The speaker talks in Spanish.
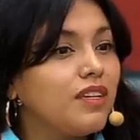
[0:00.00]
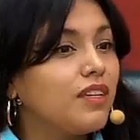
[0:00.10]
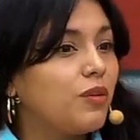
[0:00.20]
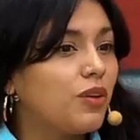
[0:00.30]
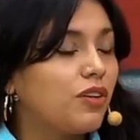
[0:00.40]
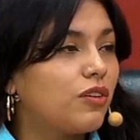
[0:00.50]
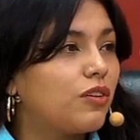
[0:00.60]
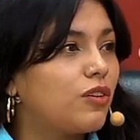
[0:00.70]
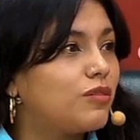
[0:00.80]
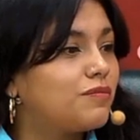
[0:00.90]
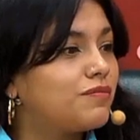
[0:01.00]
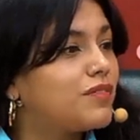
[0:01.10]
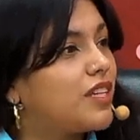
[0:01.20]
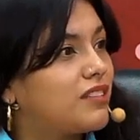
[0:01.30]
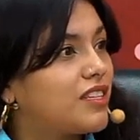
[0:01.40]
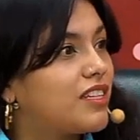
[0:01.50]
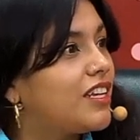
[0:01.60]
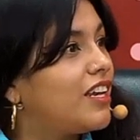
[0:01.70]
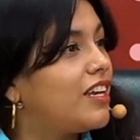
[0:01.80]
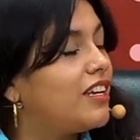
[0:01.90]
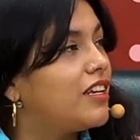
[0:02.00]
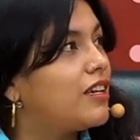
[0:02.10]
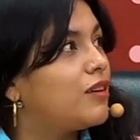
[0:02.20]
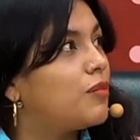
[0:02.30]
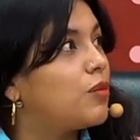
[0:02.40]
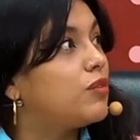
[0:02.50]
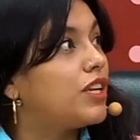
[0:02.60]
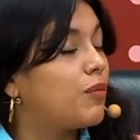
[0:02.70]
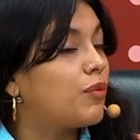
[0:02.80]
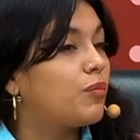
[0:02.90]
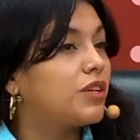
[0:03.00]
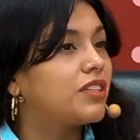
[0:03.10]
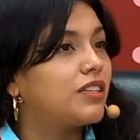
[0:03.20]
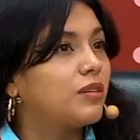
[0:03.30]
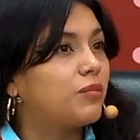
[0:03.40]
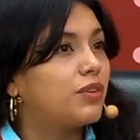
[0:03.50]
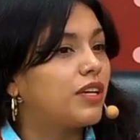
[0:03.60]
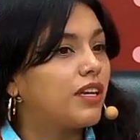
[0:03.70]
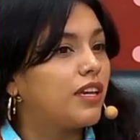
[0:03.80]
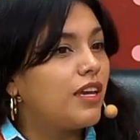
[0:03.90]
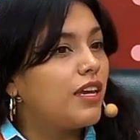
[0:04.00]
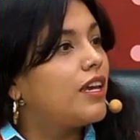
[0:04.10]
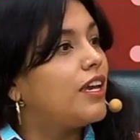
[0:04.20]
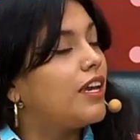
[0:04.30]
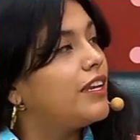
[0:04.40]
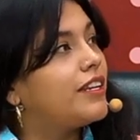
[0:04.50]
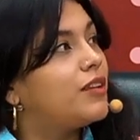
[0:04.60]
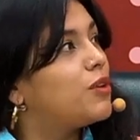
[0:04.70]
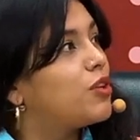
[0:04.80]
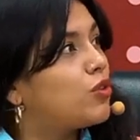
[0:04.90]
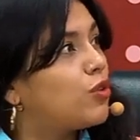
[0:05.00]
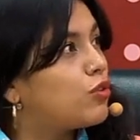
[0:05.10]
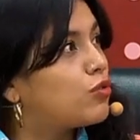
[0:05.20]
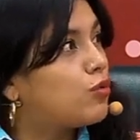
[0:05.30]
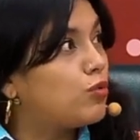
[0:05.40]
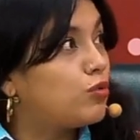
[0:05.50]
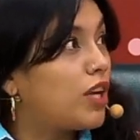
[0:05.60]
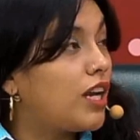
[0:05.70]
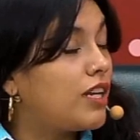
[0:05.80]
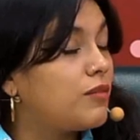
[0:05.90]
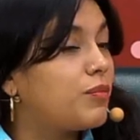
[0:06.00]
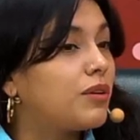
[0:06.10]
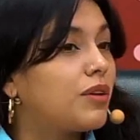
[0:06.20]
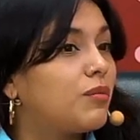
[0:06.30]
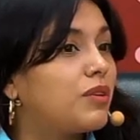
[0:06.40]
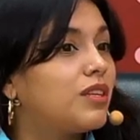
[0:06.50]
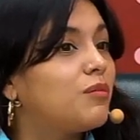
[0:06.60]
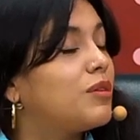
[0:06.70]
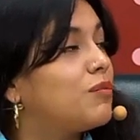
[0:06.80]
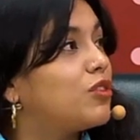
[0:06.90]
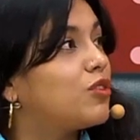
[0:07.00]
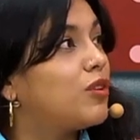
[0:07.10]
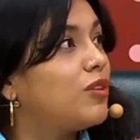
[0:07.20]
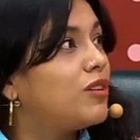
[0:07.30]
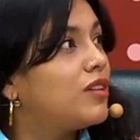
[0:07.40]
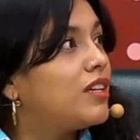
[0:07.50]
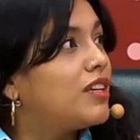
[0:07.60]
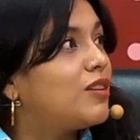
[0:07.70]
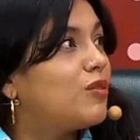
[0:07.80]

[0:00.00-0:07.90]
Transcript: Y bueno, con Ezequiel me uní a la propuesta esta porque él en eventos culturales previamente me invitó mm.